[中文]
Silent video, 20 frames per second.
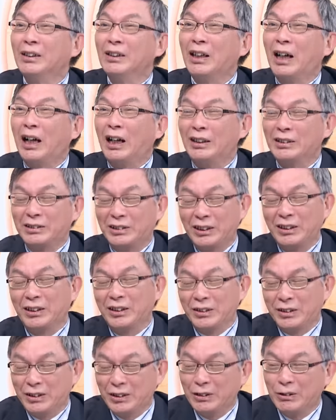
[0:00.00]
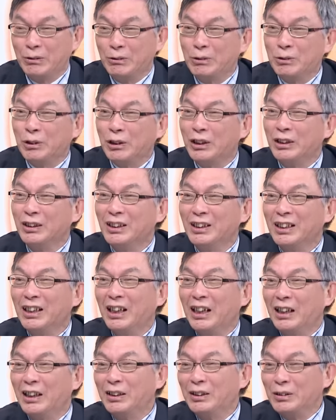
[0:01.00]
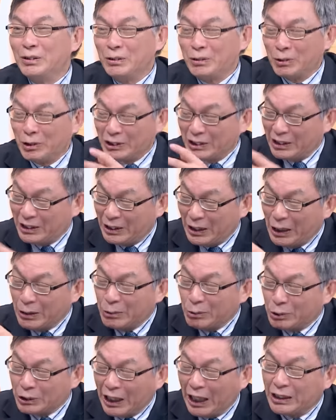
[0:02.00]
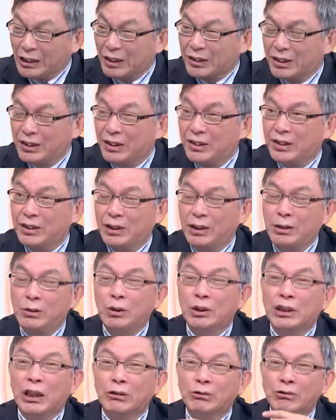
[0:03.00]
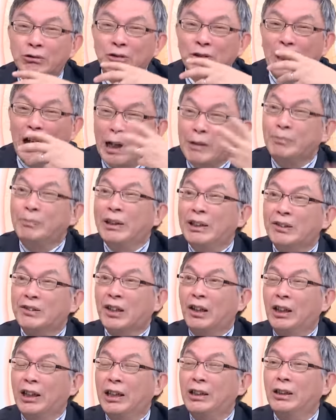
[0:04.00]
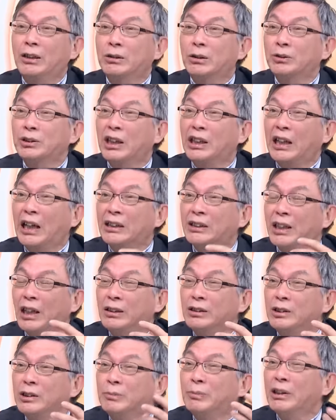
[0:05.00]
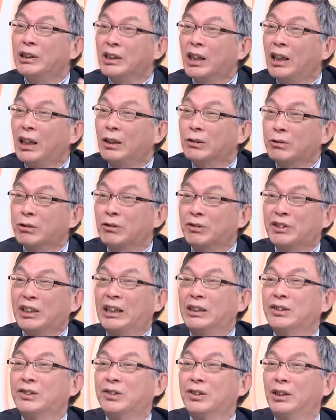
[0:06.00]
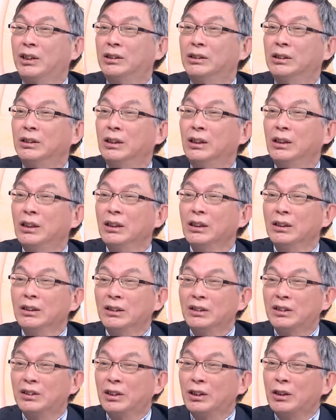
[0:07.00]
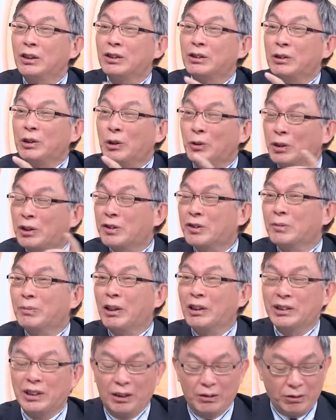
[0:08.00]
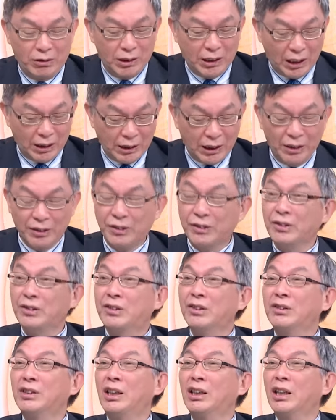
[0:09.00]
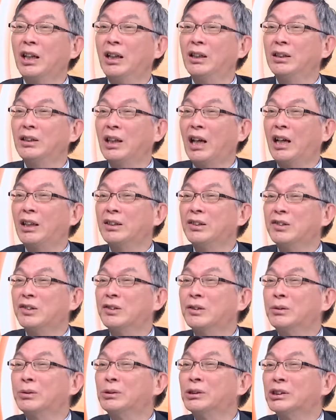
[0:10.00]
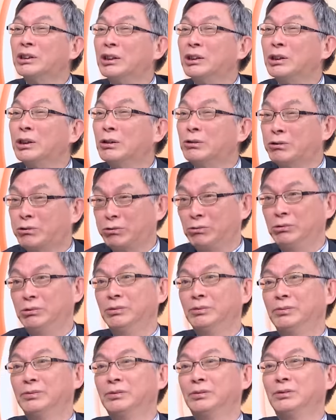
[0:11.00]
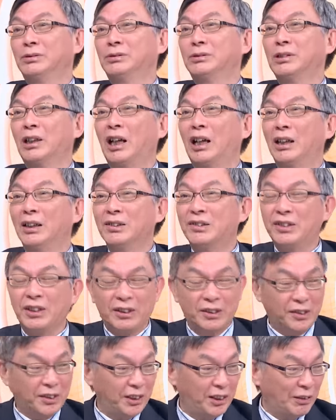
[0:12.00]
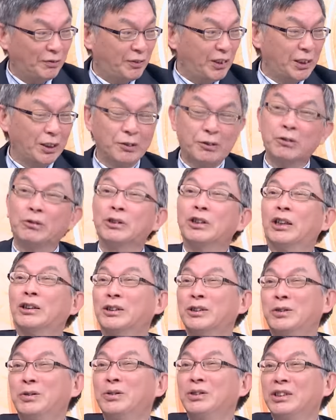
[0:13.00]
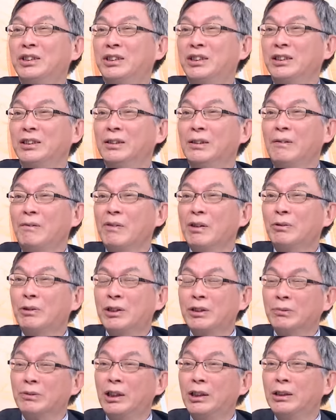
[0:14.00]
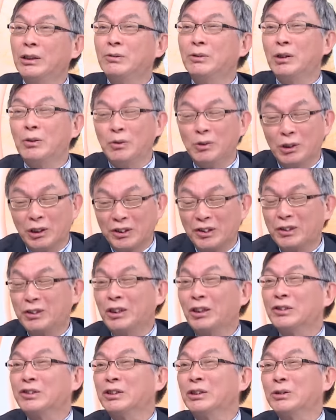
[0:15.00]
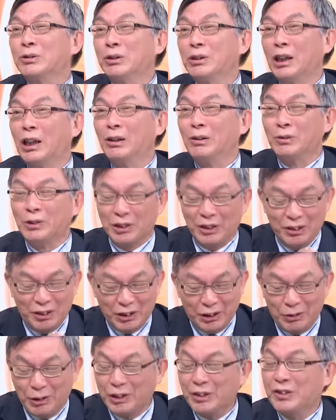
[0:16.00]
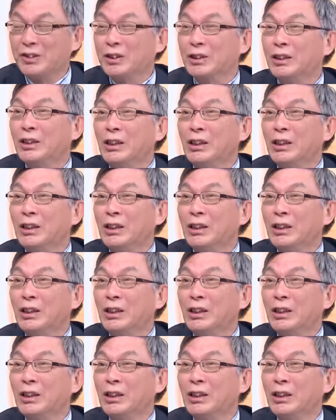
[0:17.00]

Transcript: 啊，这个是如果呃如果单独谈到这件事情，因为当初安倍找黑田东彦来当日本央行总裁的时候，对这个《纽约时报》讲说他当时正在看亚里士多德的书。哦，哎，这个是一个非常重要的讯息。哦，为什么呢？因为我是教哲学的，我是哲学史。